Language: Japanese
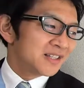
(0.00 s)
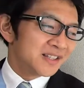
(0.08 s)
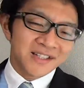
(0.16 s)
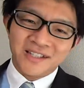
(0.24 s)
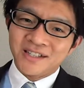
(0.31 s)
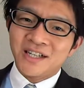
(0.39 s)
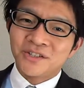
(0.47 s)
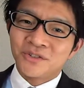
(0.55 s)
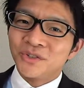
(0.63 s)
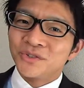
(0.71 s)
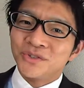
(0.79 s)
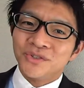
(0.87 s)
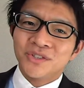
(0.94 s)
なんかかっこ
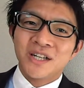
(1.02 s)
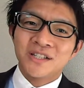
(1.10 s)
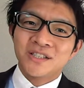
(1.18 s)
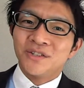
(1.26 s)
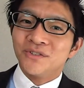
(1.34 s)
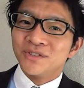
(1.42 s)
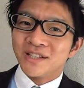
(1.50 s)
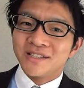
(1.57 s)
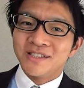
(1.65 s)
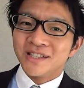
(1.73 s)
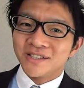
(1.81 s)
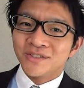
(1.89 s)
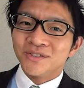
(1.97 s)
よくカクテルを差し
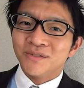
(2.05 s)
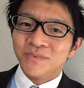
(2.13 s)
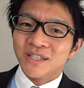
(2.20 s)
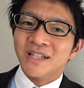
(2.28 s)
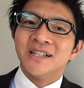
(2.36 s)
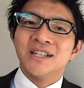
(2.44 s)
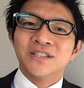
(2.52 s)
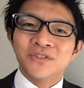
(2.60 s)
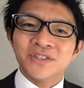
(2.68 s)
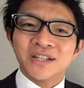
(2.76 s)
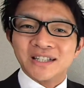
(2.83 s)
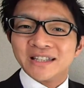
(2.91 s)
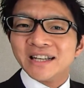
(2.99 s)
出すみたいな、そうい
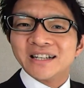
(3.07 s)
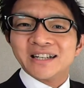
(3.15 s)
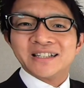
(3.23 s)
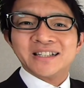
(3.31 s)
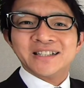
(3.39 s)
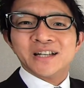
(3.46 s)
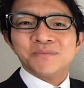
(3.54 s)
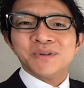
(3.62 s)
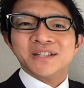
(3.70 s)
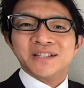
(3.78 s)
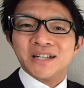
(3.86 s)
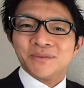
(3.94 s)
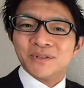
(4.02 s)
うなんか典型的な
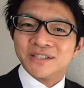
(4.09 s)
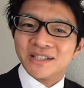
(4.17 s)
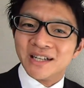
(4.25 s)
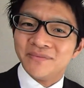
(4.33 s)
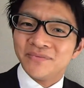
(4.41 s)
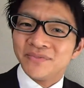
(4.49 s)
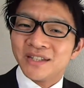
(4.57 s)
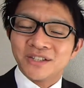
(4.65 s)
イメージがありました。